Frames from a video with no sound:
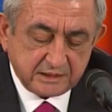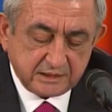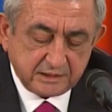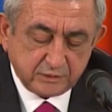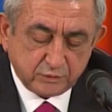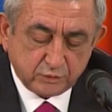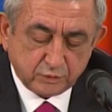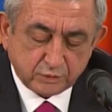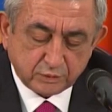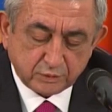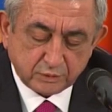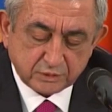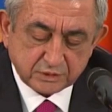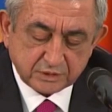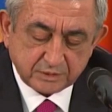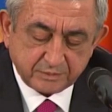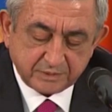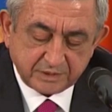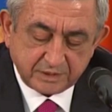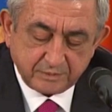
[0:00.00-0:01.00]
или
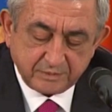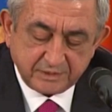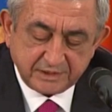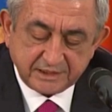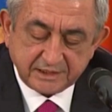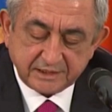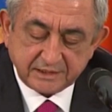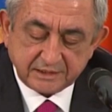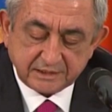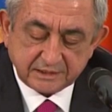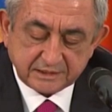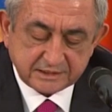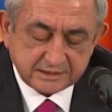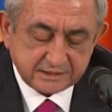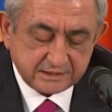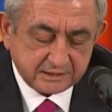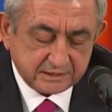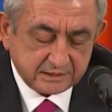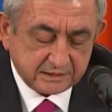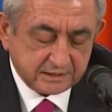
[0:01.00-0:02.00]
угрозы применения
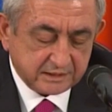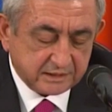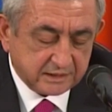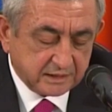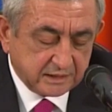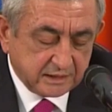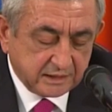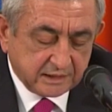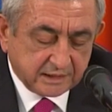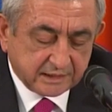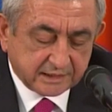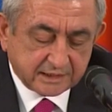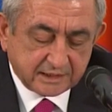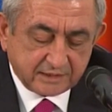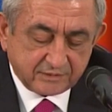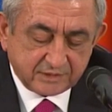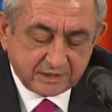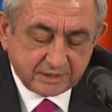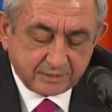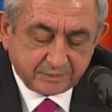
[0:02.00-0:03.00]
силы,
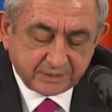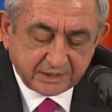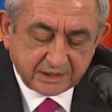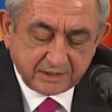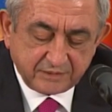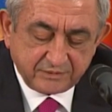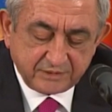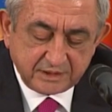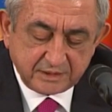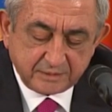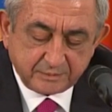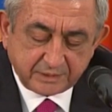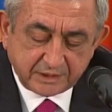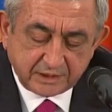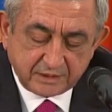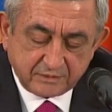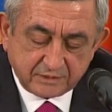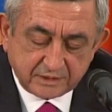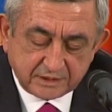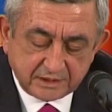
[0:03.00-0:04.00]
равноправие
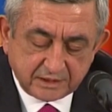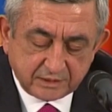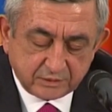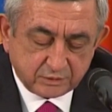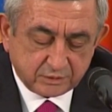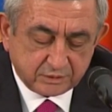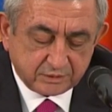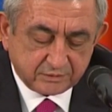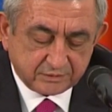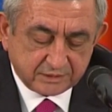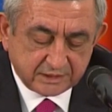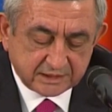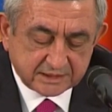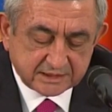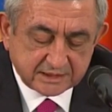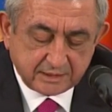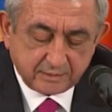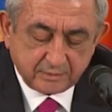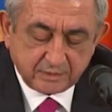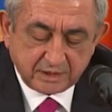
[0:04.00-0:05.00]
права народов на
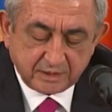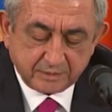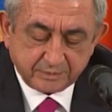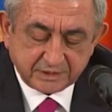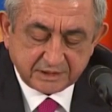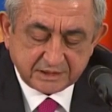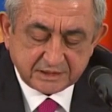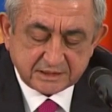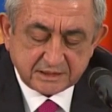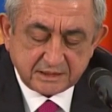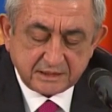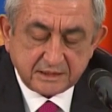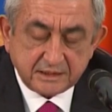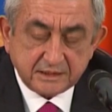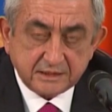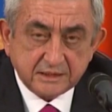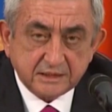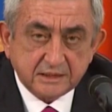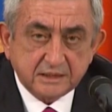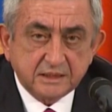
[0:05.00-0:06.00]

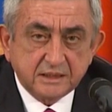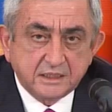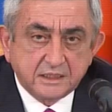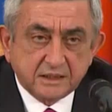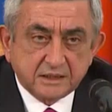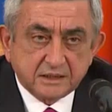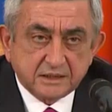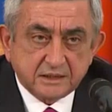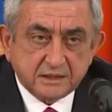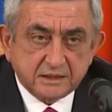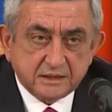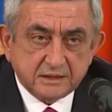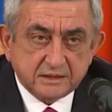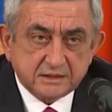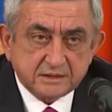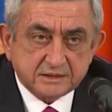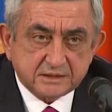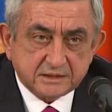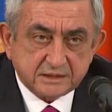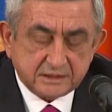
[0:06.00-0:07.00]
самоопределение
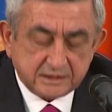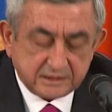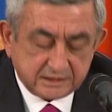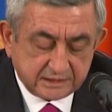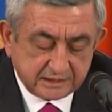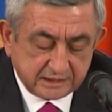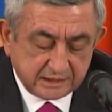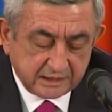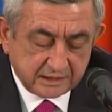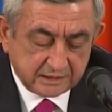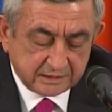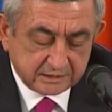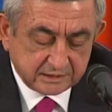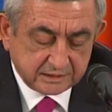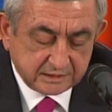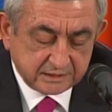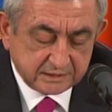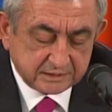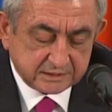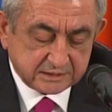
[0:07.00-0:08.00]
и
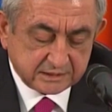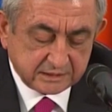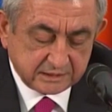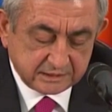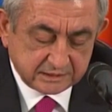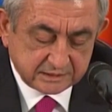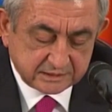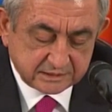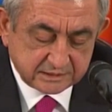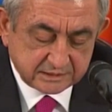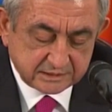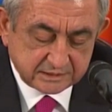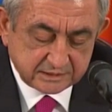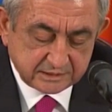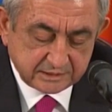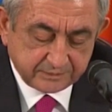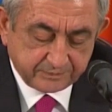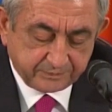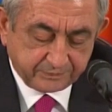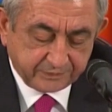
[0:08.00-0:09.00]
территориальной
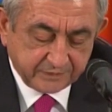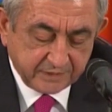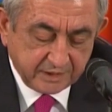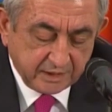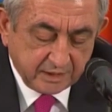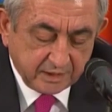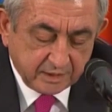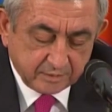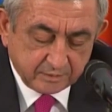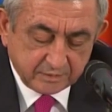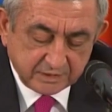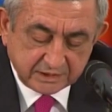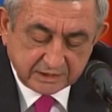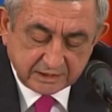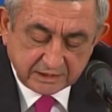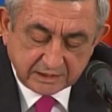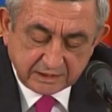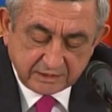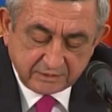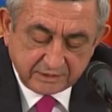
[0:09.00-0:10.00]
целостности – мы
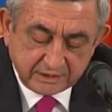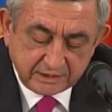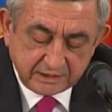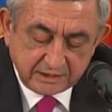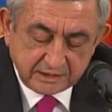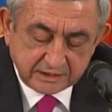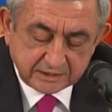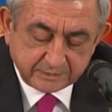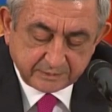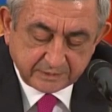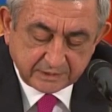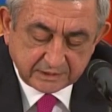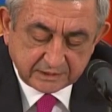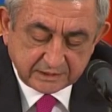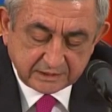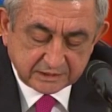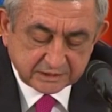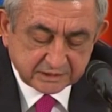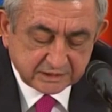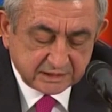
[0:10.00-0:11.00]
договорились
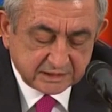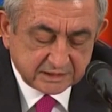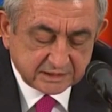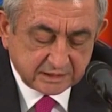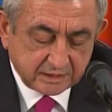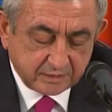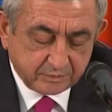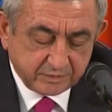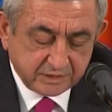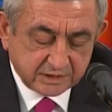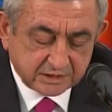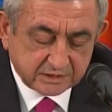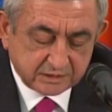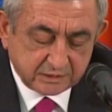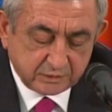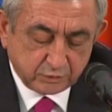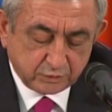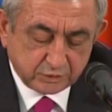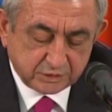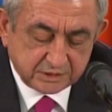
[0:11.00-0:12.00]
продолжать
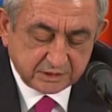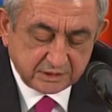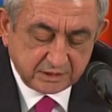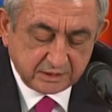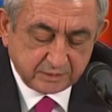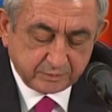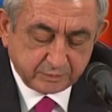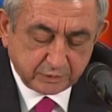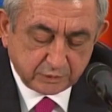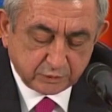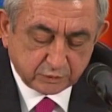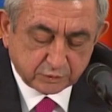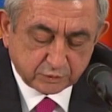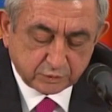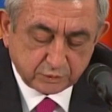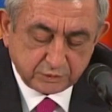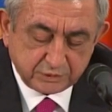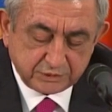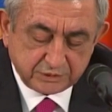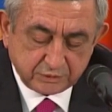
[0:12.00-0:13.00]
совместные усилия по
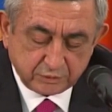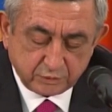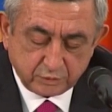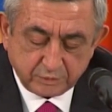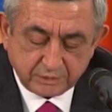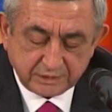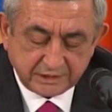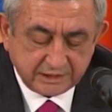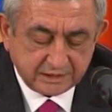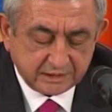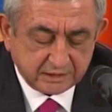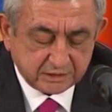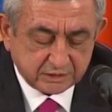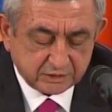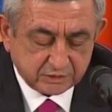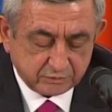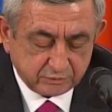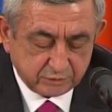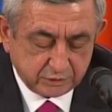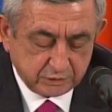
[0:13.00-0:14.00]
устойчивому
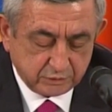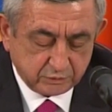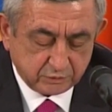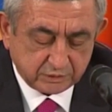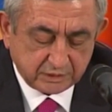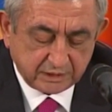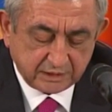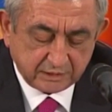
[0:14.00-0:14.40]
наращиванию